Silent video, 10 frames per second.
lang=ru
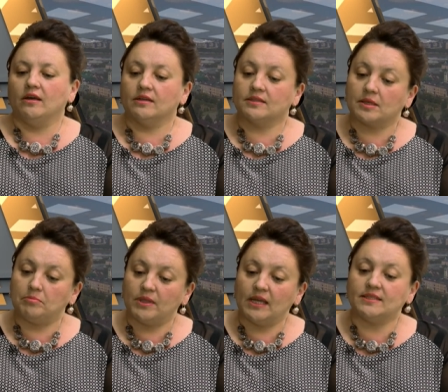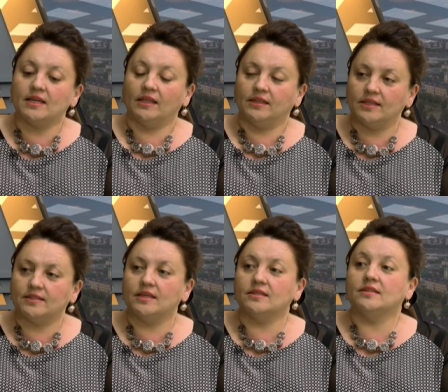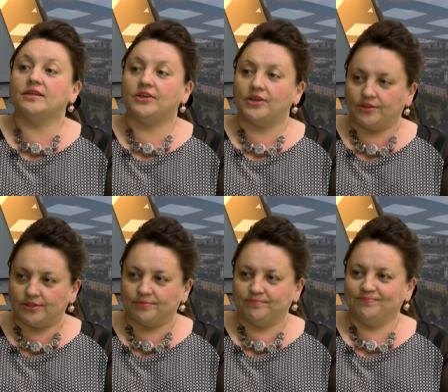э, с комбинацией английский язык хинди